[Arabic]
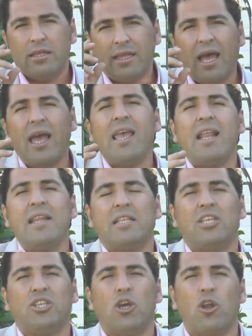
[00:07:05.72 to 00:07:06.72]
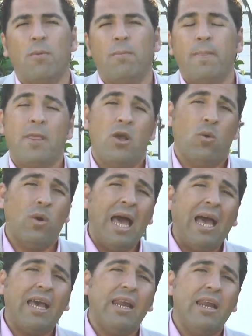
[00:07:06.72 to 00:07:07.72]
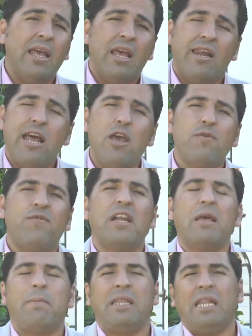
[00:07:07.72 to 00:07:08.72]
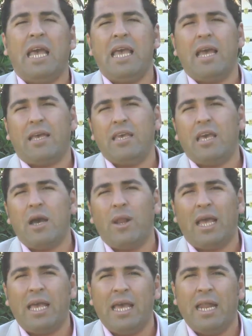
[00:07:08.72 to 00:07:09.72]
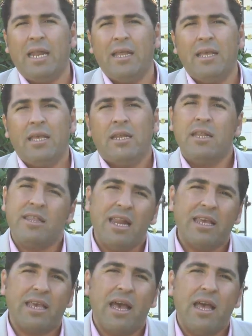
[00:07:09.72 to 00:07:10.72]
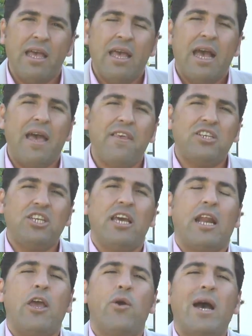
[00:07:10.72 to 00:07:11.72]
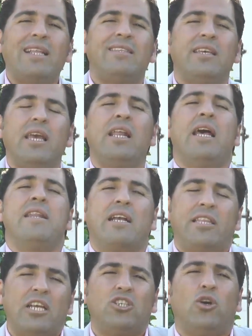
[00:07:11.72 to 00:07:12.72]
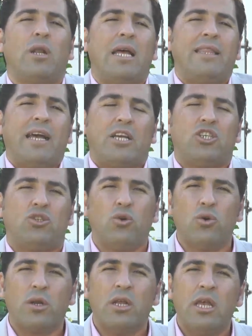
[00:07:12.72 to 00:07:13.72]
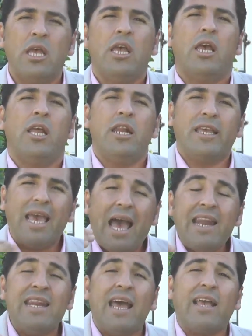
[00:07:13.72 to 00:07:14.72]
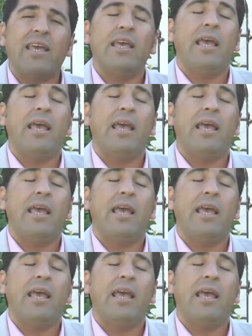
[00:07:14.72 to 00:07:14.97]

تخيل انك تشعرهم والعقل لا يفرق بين الحقيقة والخيال لذلك هذا الشيء راح يؤدي إلى أنك تشعر هذاك الشعور اللي كأنك